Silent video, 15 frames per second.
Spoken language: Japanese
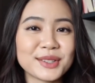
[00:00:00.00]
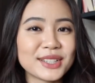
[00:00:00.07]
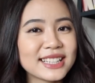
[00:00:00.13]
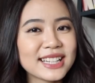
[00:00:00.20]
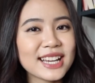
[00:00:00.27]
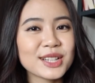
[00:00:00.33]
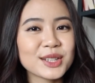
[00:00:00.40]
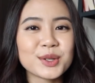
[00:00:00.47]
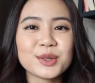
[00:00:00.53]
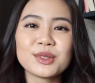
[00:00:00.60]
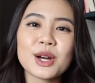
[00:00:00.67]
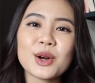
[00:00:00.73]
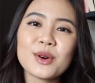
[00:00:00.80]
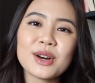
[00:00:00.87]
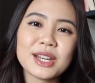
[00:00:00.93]
これで動
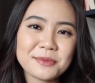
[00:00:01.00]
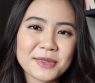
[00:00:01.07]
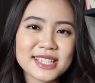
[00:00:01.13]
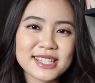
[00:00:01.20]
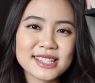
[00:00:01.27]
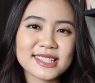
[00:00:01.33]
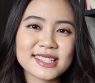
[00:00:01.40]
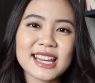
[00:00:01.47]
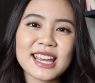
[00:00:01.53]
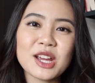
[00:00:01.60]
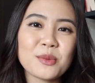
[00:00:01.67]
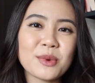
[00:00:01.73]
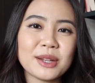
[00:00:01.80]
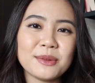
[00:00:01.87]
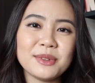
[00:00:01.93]
画終わります最
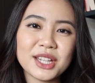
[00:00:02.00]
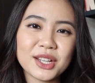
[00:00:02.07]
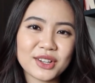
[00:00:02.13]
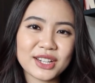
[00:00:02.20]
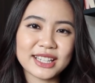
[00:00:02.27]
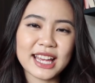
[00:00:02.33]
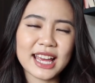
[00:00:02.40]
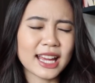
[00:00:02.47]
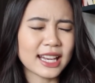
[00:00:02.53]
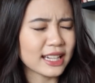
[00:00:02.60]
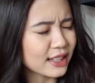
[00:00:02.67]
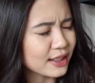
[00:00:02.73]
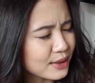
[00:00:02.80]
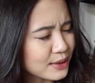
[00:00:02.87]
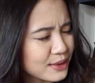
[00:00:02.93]
後まで見てくれてあ
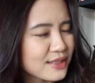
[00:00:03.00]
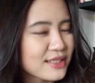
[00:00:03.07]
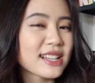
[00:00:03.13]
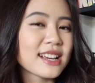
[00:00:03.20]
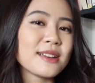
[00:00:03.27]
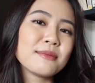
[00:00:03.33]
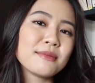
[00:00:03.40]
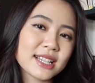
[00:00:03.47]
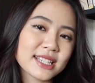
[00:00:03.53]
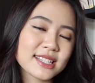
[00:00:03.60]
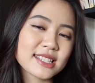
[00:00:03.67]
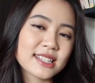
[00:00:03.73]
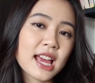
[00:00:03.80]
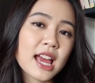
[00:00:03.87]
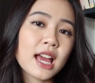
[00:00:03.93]
りがとうございま
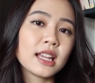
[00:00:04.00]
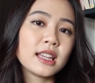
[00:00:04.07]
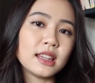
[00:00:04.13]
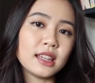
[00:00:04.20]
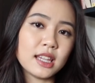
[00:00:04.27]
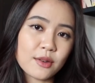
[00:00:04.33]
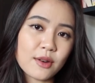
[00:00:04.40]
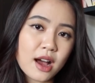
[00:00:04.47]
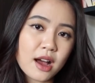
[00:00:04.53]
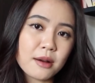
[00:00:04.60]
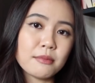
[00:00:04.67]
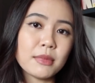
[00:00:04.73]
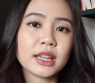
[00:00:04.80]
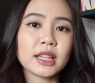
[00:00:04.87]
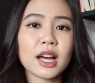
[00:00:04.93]
すではま